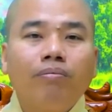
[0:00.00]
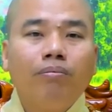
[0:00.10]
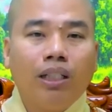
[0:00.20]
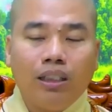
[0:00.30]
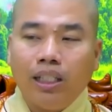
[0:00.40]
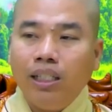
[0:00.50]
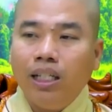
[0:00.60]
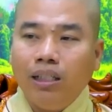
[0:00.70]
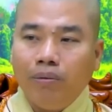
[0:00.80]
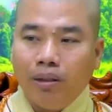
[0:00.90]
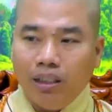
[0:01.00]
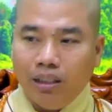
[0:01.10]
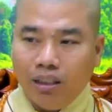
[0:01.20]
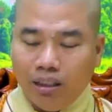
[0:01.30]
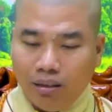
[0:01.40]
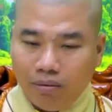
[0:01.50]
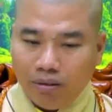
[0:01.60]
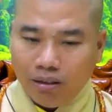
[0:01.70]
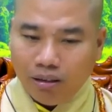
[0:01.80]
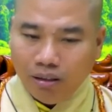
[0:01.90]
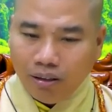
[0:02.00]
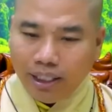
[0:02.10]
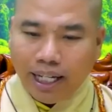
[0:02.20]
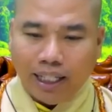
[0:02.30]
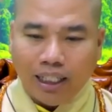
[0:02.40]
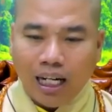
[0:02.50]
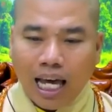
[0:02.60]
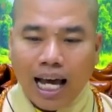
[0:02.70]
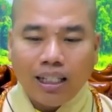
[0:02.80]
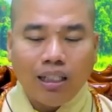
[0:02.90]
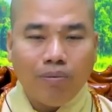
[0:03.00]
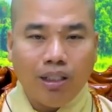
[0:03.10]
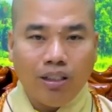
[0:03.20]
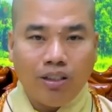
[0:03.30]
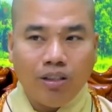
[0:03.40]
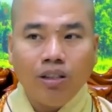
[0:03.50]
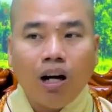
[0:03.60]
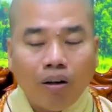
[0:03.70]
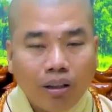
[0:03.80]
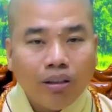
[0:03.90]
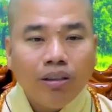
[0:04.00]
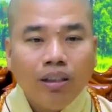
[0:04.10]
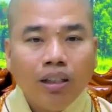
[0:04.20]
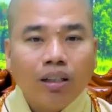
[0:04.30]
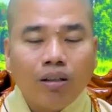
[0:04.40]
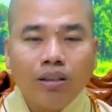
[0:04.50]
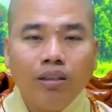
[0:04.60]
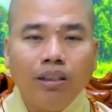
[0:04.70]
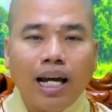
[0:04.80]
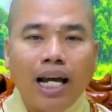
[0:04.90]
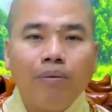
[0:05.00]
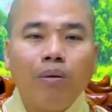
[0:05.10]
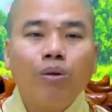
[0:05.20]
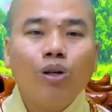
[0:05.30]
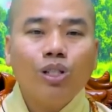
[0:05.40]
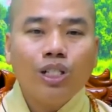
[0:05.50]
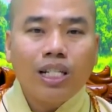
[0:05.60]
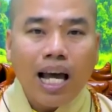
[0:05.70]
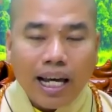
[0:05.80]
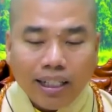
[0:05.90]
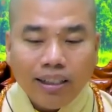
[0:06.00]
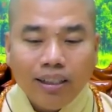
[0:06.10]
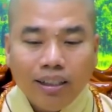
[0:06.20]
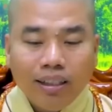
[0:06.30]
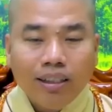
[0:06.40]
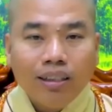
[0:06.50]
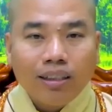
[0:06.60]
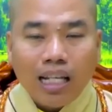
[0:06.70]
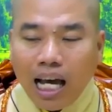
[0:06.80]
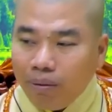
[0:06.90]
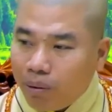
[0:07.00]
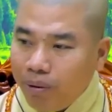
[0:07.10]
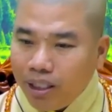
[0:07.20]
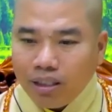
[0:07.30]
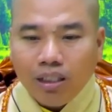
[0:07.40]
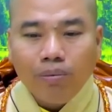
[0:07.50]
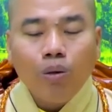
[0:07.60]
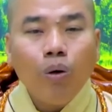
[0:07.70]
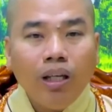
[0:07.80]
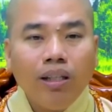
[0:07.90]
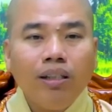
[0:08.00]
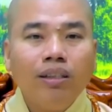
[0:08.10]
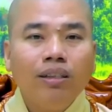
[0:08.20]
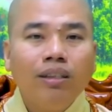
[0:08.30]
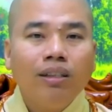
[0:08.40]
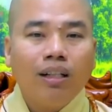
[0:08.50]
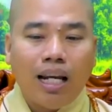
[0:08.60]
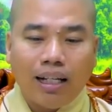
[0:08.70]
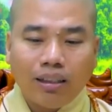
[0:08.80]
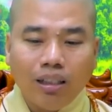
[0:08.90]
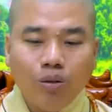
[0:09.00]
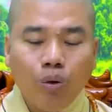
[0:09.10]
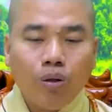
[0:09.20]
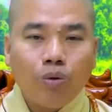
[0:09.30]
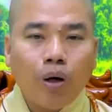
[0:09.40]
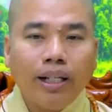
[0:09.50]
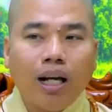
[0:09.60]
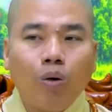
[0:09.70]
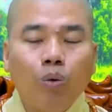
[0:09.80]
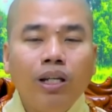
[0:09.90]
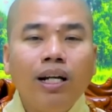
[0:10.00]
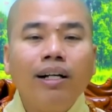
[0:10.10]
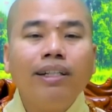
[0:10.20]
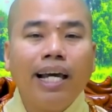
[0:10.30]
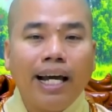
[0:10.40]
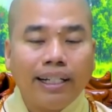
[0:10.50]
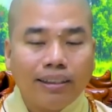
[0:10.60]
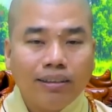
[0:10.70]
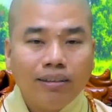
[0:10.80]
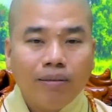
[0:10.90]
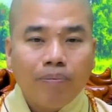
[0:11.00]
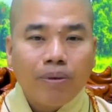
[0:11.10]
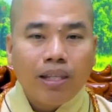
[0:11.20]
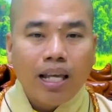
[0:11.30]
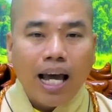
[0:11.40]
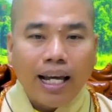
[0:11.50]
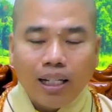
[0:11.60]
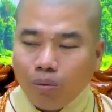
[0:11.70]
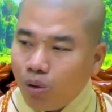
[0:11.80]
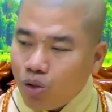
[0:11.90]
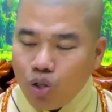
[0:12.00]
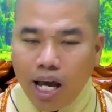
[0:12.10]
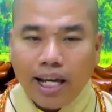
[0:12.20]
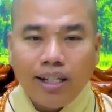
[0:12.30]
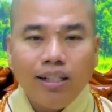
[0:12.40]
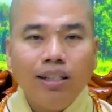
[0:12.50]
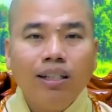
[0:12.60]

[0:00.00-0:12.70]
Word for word: mình cái gì mình được gầy la thì mình sửa đổi con người ai mà không có cái sai sai mà biết sửa mới quý lãng tử quay đầu quý hơn vàng ai cũng có sai